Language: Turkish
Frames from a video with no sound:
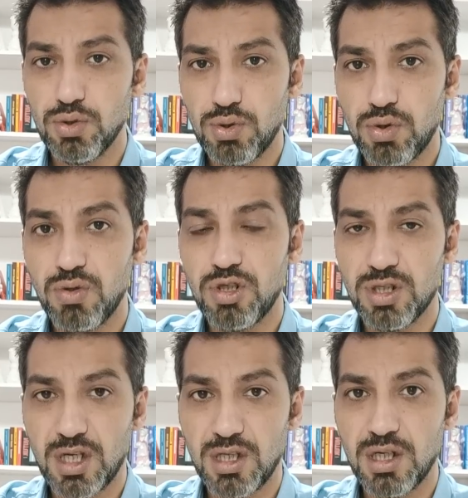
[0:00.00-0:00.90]
Çünkü
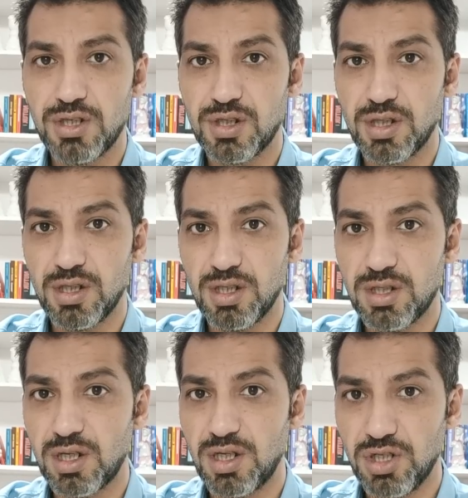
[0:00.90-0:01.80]
şirketin açıkladığı
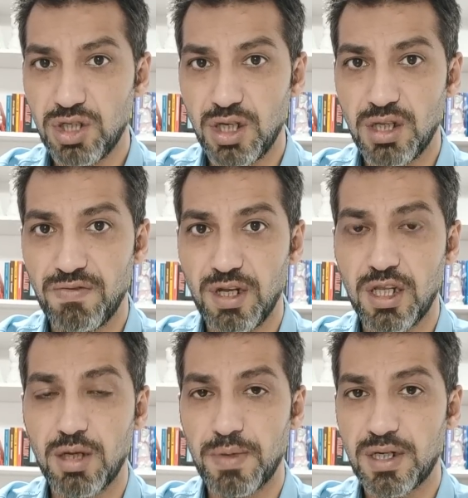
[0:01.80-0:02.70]
stratejik
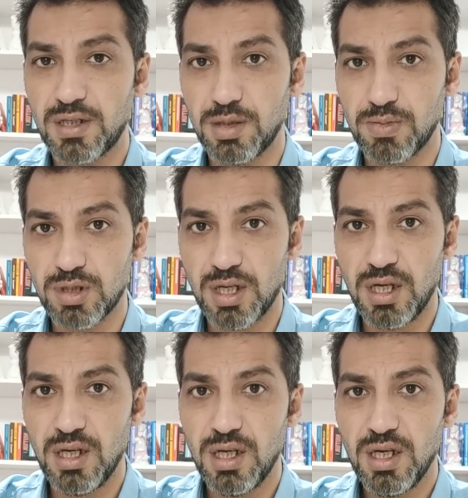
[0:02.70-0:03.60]
hedeflere de
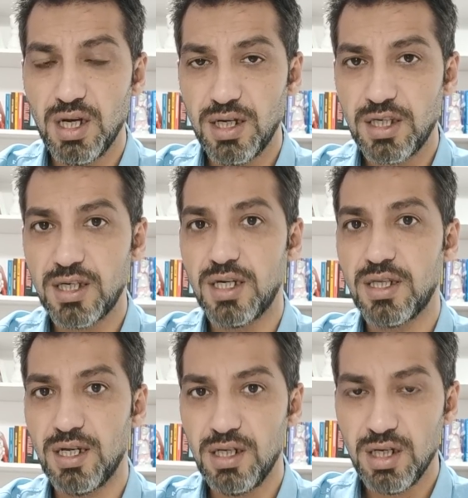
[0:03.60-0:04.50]
baktığımızda
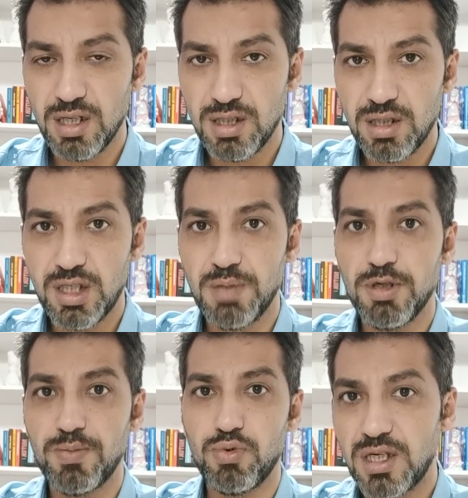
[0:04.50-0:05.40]
hakikaten ciddi
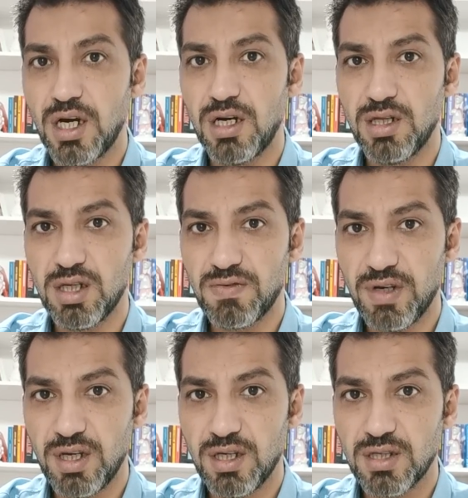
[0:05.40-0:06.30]
bir karlılık
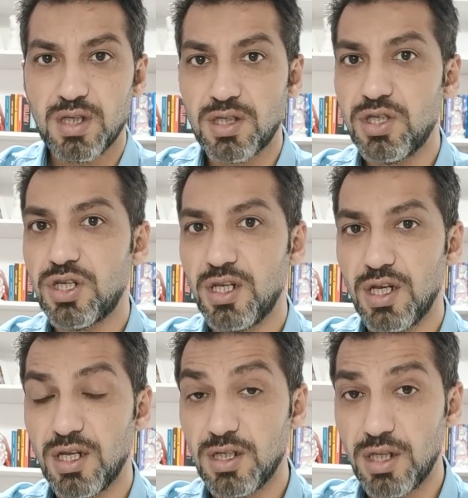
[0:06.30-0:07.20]
ve satış
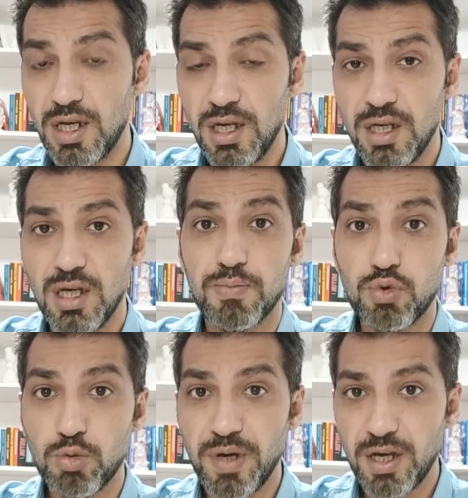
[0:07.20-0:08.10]
gelirlerinde
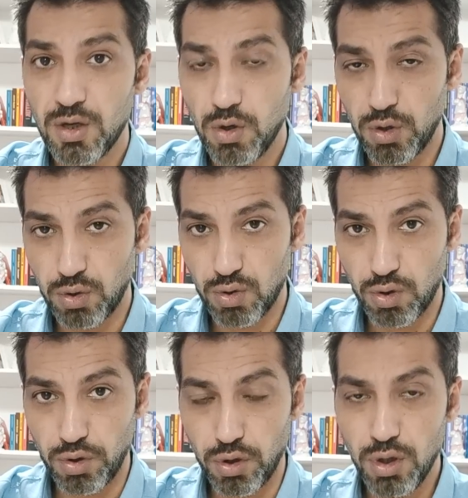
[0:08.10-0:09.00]
büyüme
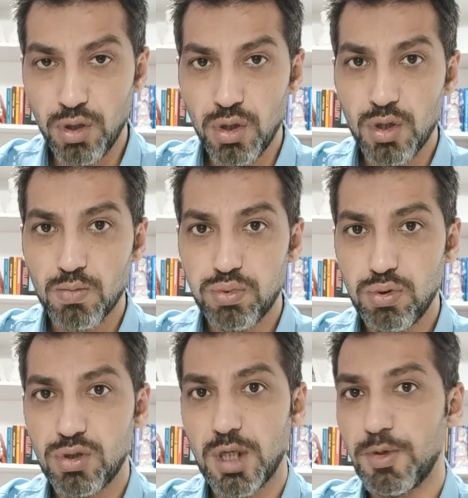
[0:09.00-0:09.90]
öngörülüyor.
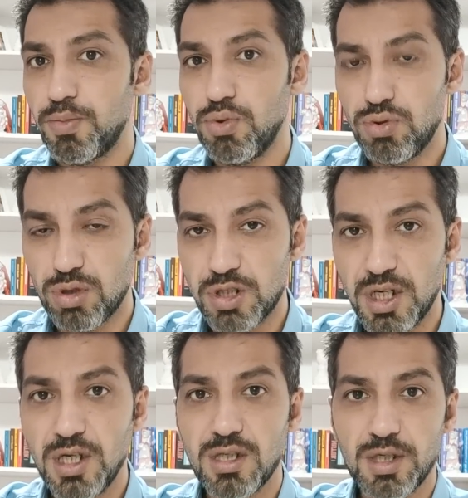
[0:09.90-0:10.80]
Bu tabi büyüdükçe
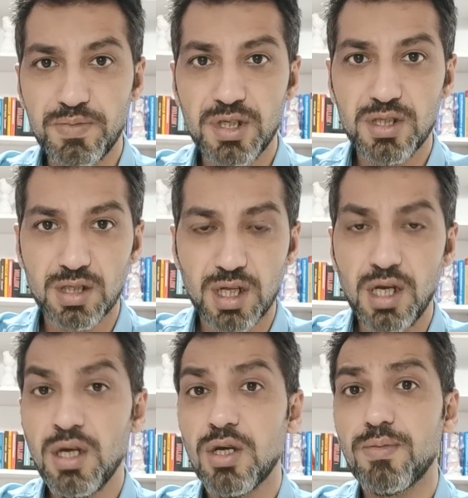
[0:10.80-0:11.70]
yatırımcısını
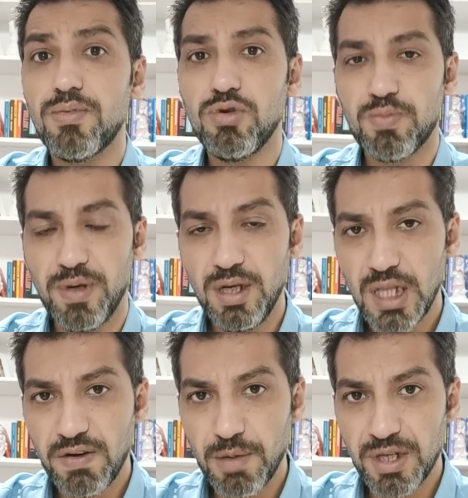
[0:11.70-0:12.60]
da büyütmeye
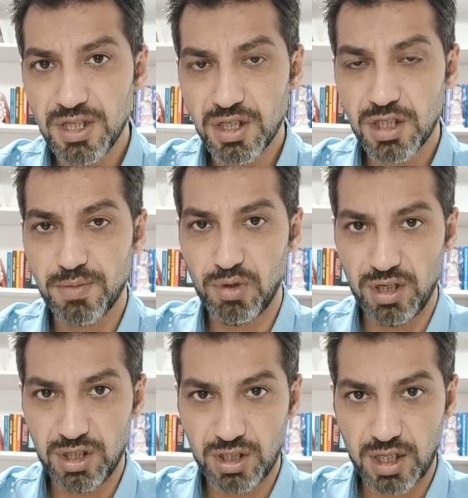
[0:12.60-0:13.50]
devam edecektir
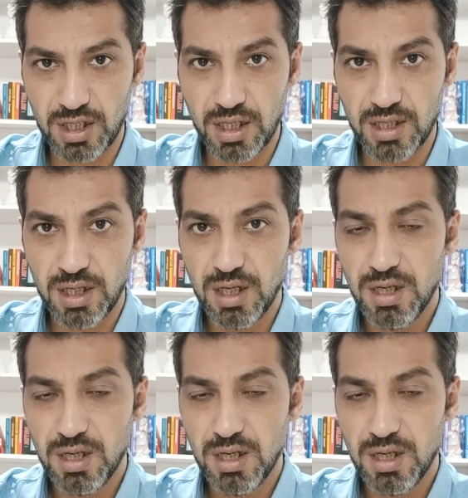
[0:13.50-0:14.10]
böyle şirketler.